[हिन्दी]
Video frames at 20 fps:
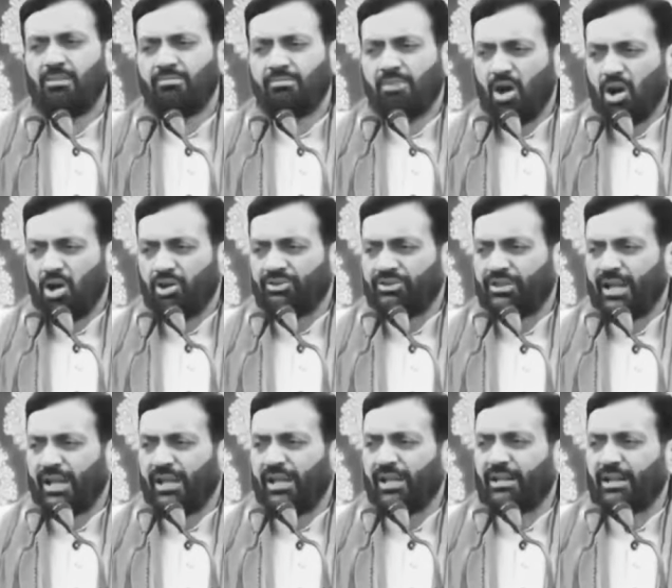बहुत
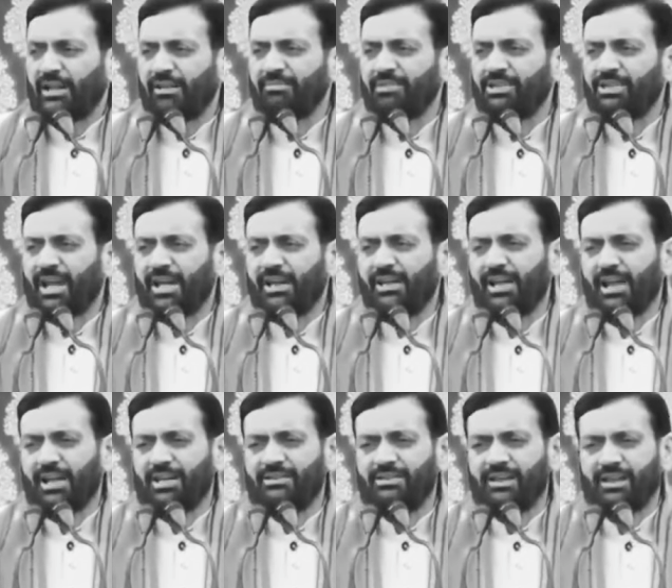सारे कर्मचारी
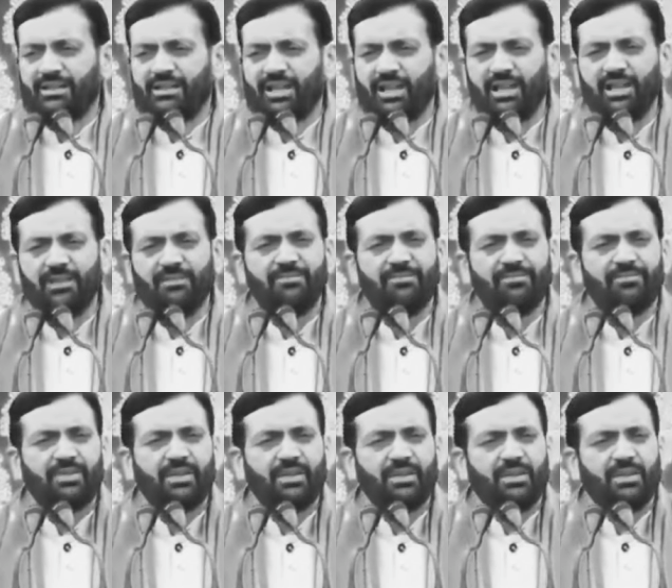ऐसे थे
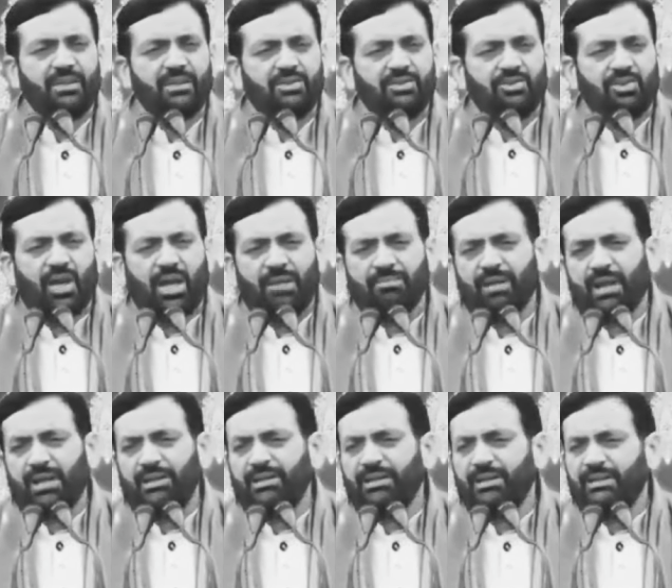जो एम
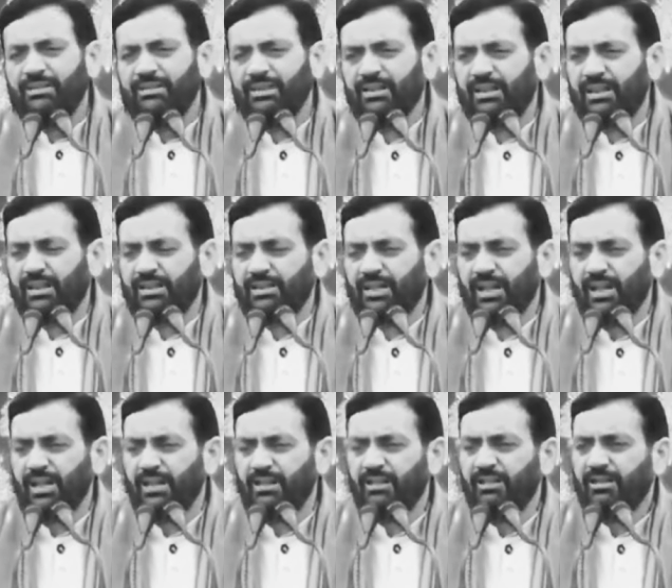के
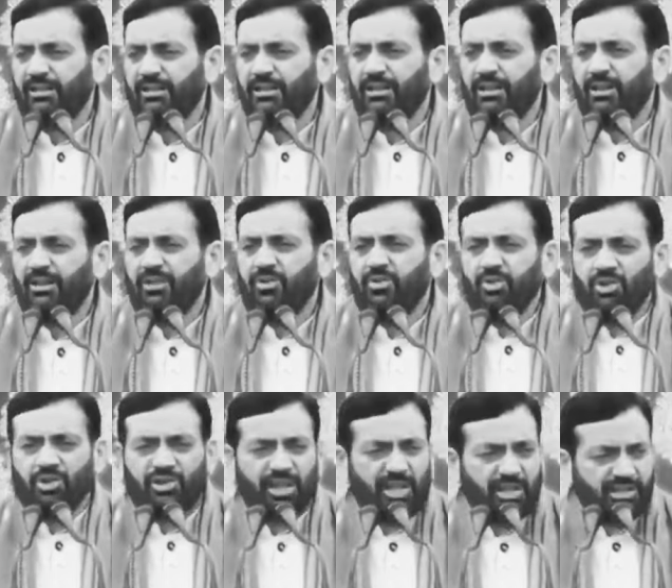थे
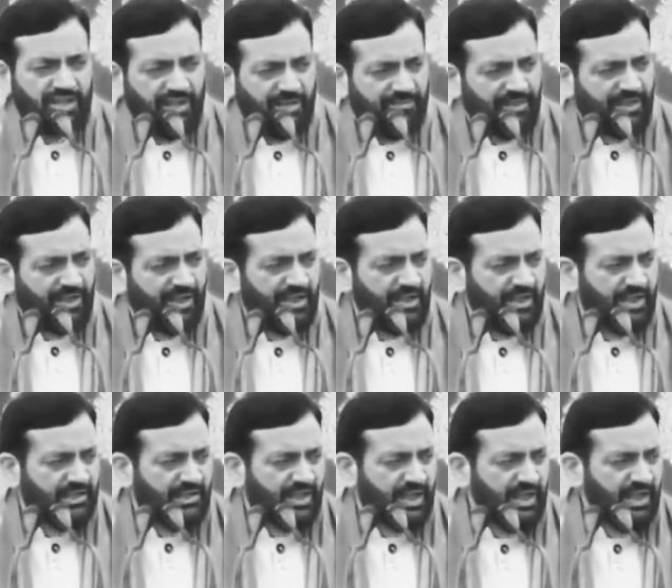कुछ एच
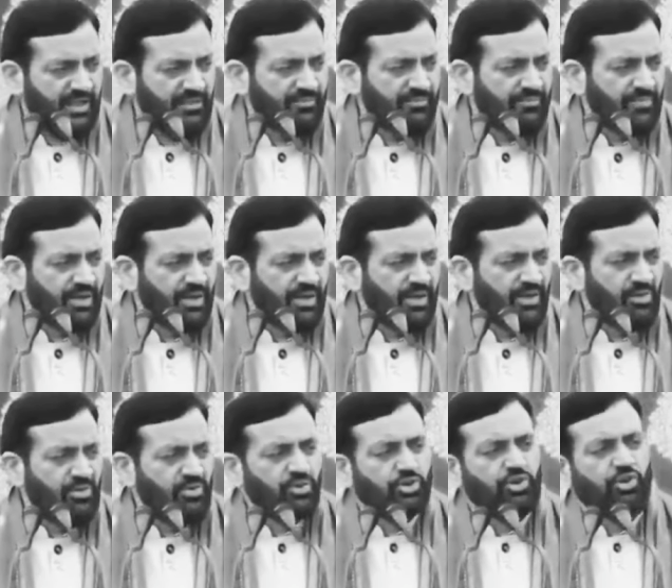के थे
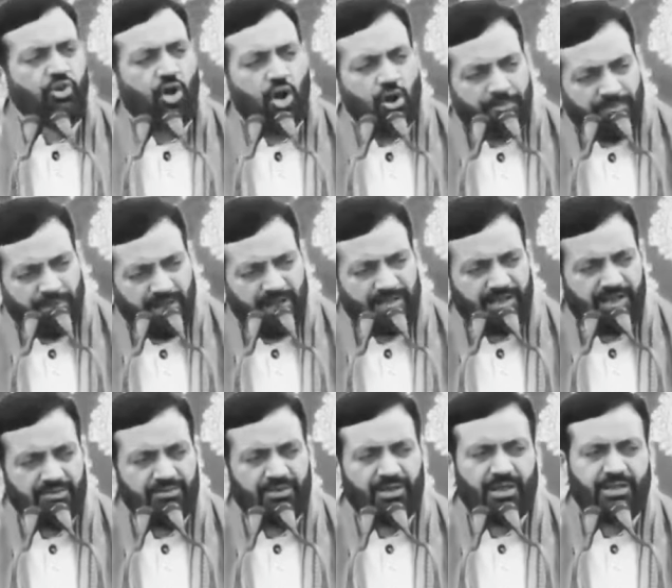कुछ
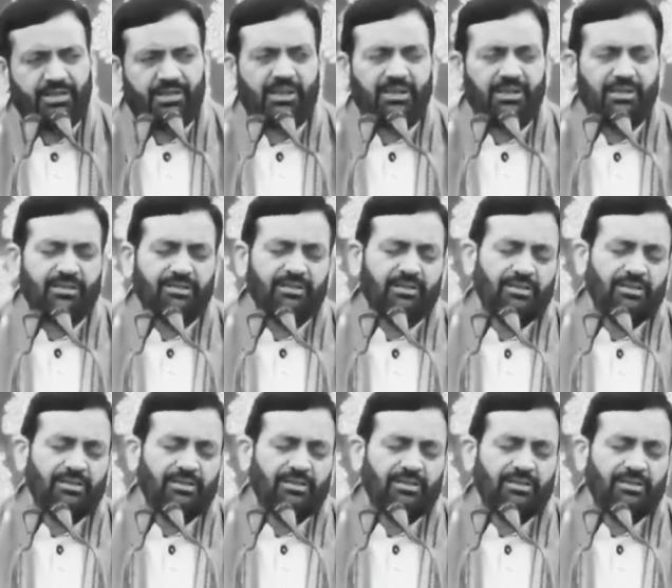कोऑपरेटिव के थे